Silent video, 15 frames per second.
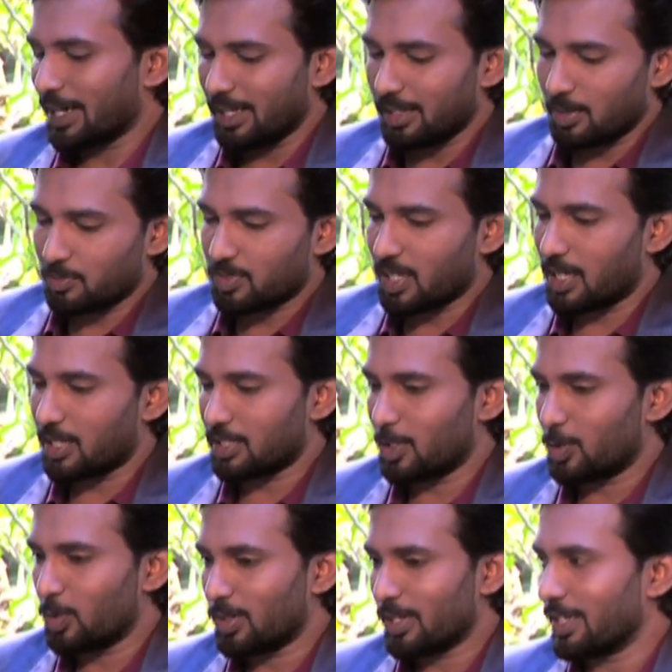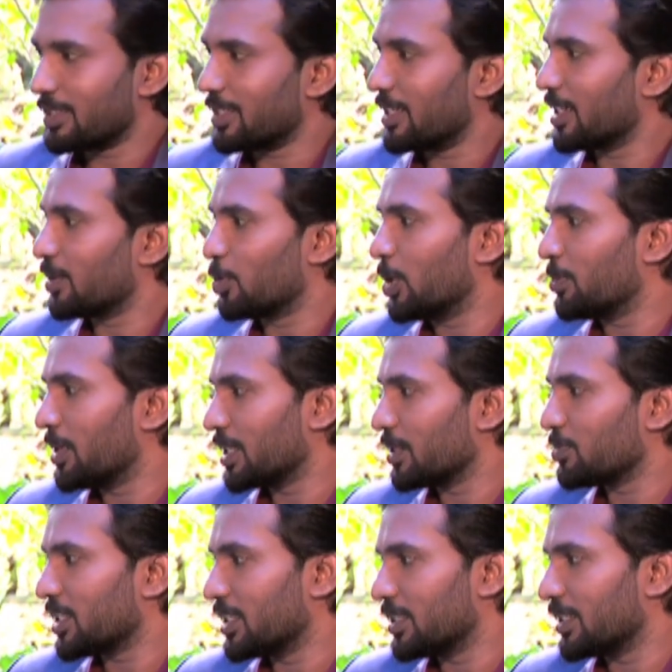மலையகம் சார்ந்த நூல்களை தான் நீங்கள்
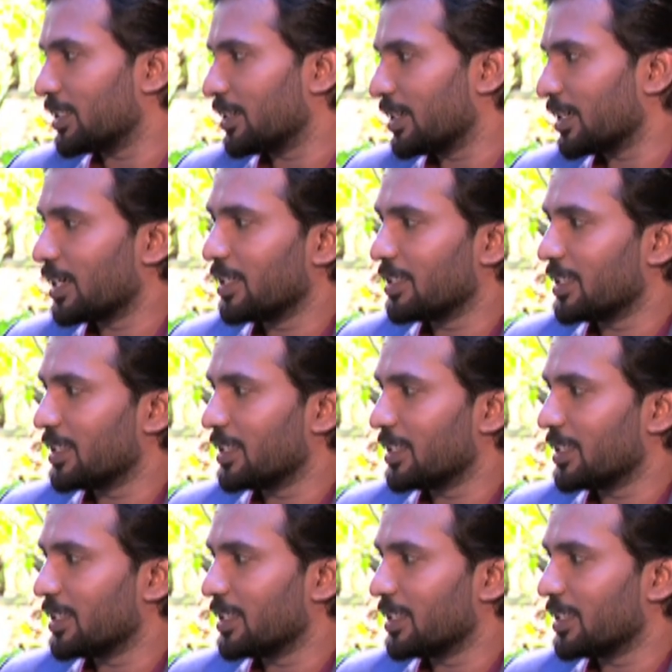மொழிமாற்றம் செய்திருக்கின்றீர்கள்